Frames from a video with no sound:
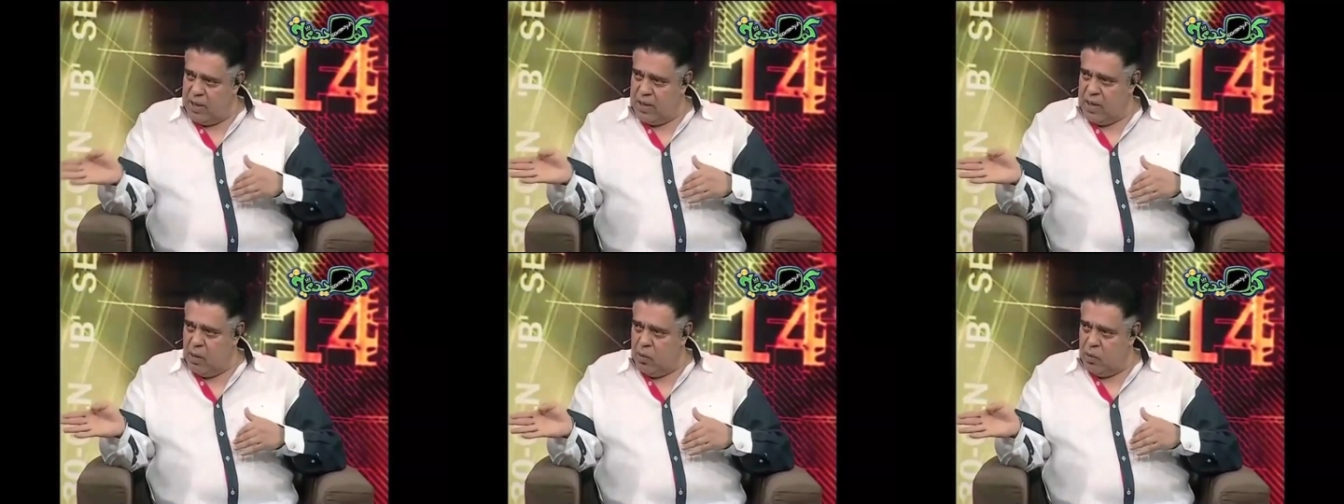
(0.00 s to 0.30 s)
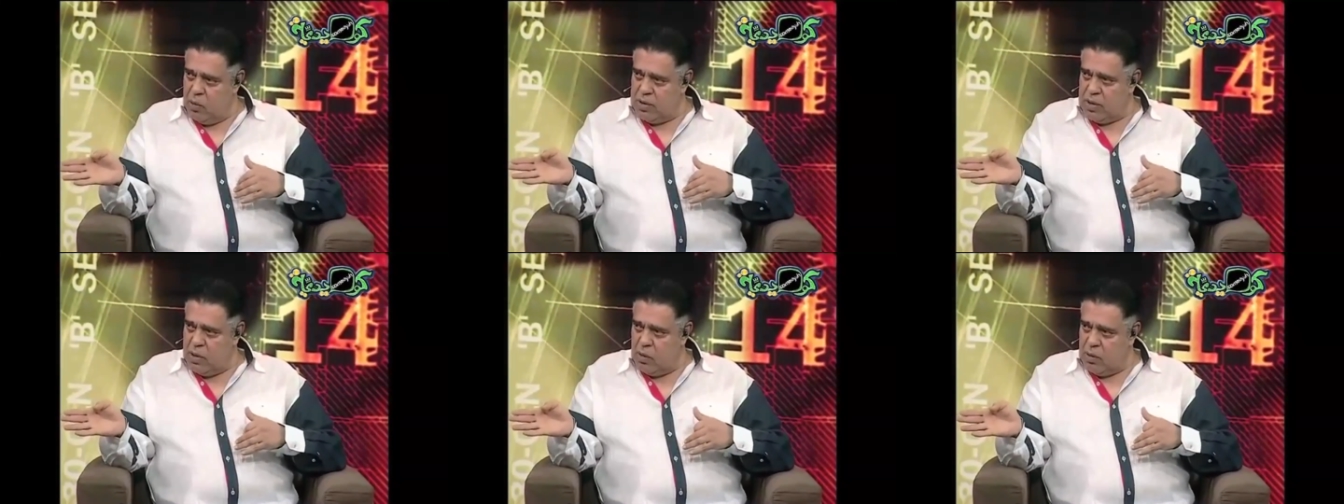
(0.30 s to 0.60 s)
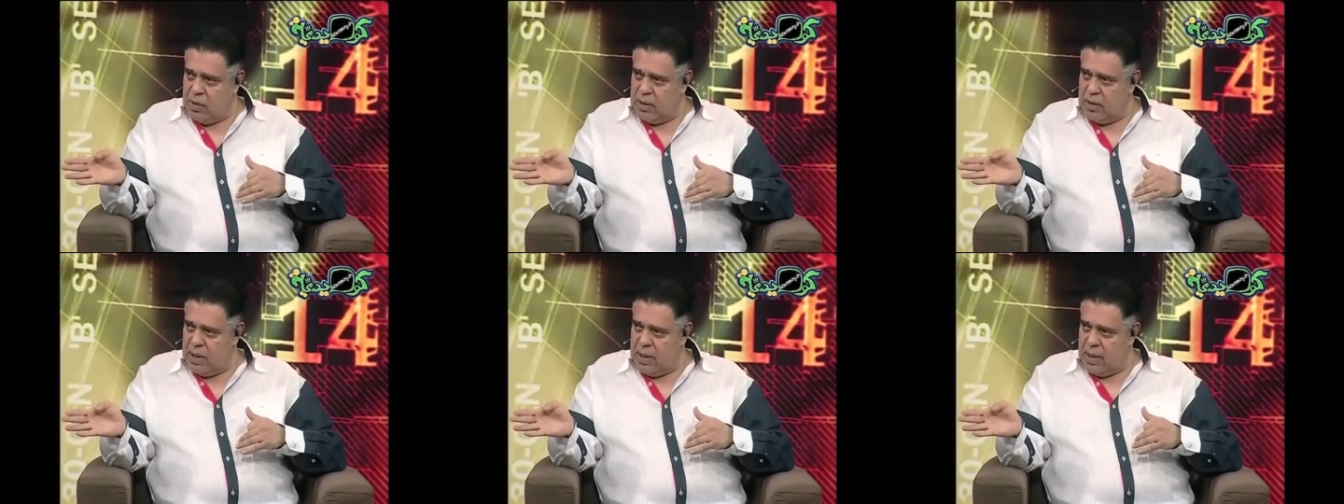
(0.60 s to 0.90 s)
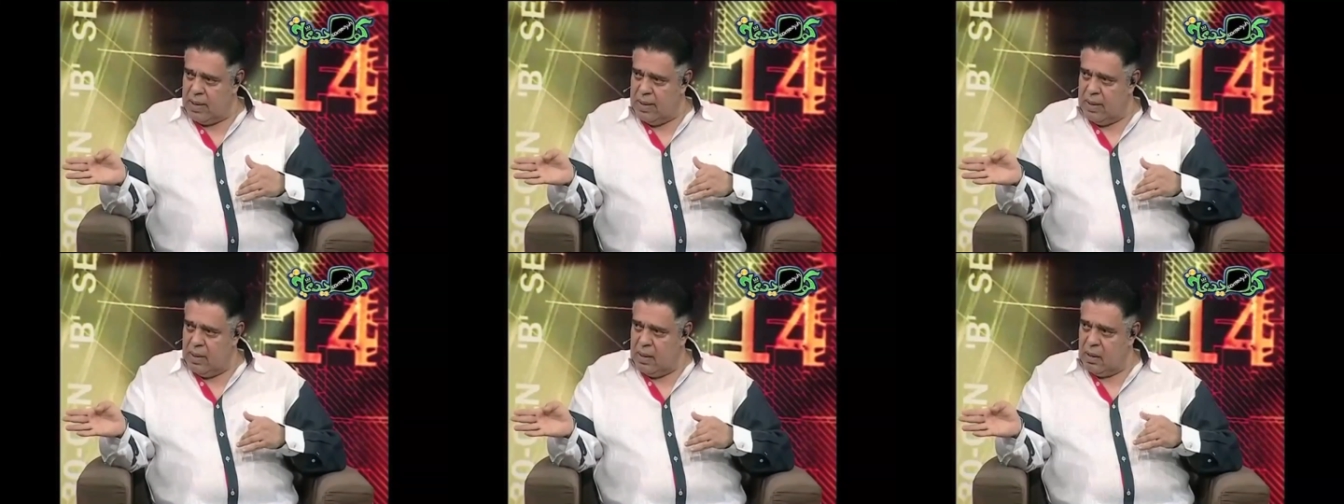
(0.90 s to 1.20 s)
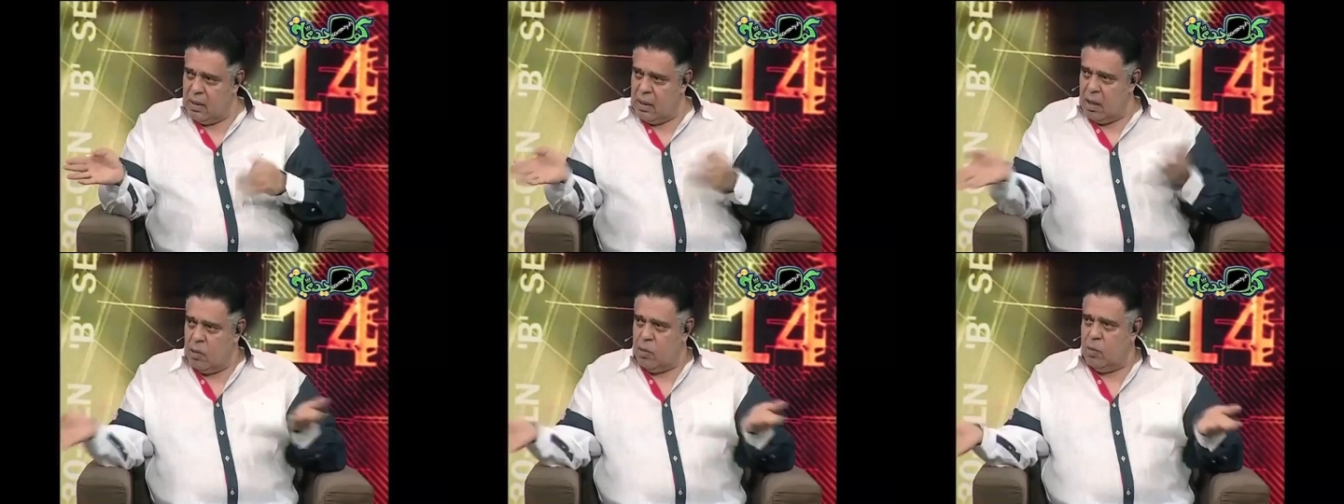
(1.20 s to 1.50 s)
اتجوز او كده
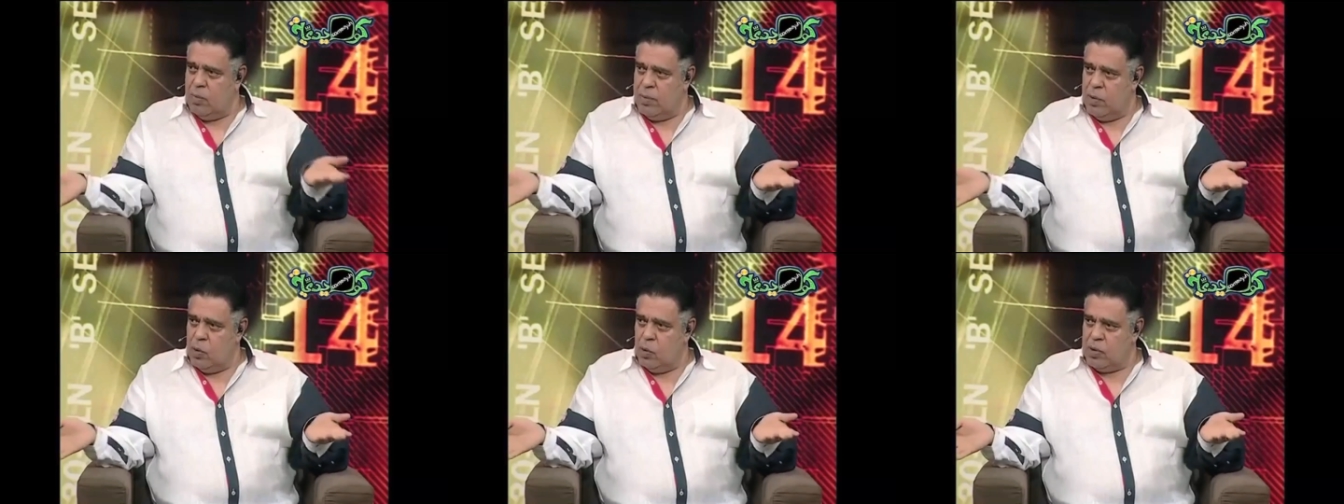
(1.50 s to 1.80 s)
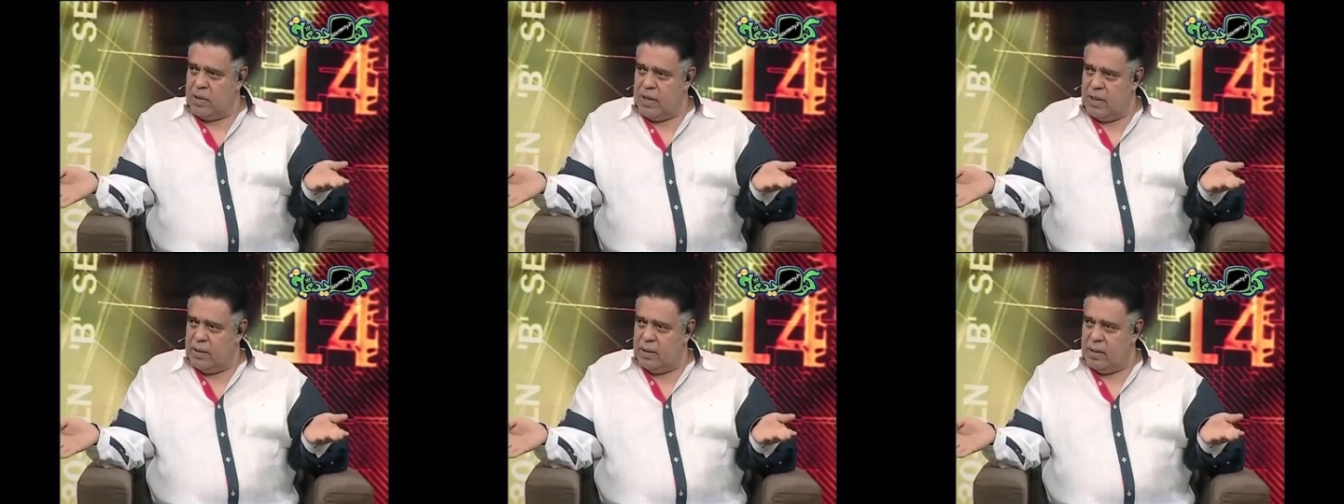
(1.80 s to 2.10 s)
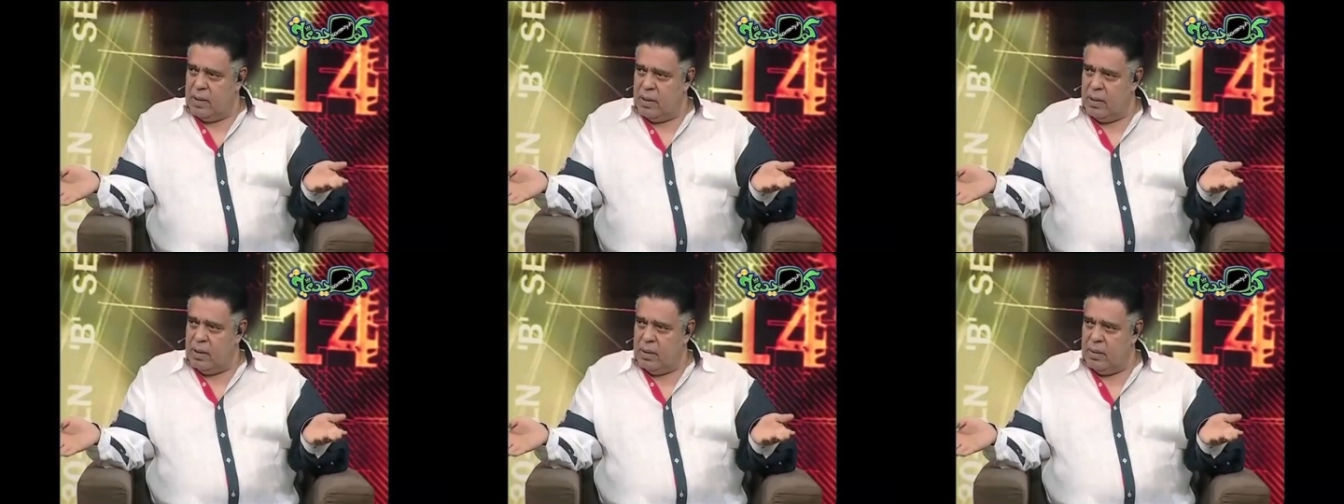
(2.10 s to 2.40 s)
القانون بيقول كده